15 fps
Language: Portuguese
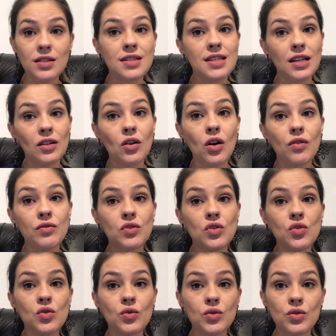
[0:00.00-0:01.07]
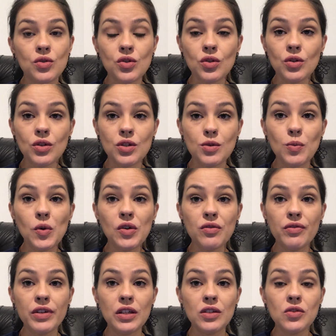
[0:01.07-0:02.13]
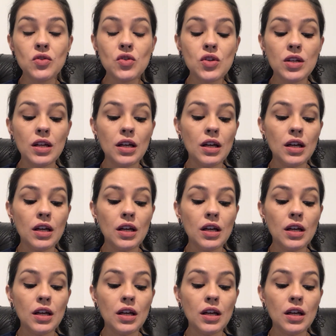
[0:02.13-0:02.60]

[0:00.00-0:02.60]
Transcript: 19 de junho de 2020,